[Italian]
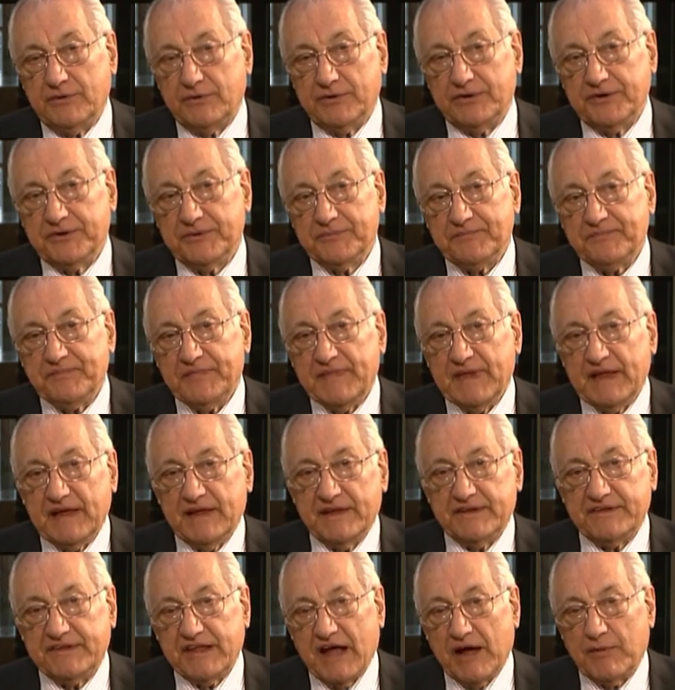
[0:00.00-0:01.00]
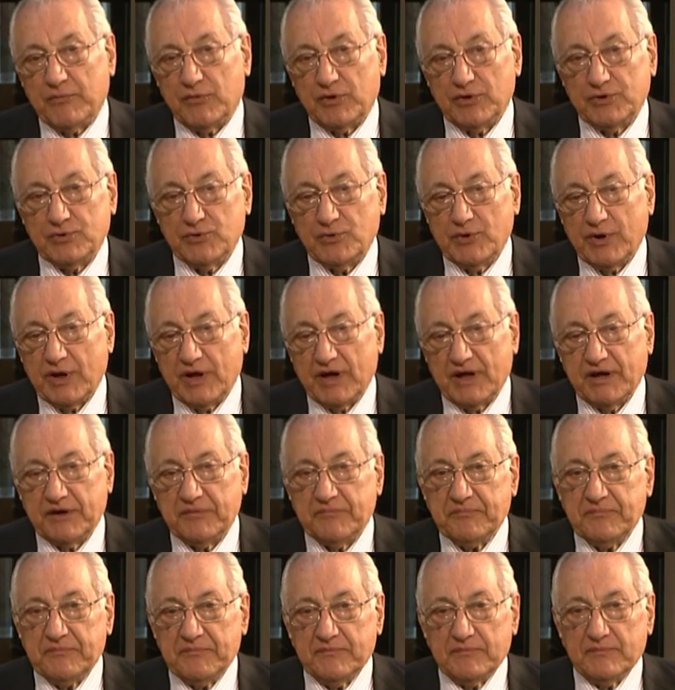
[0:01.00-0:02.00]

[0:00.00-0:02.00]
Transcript: noi siamo ad una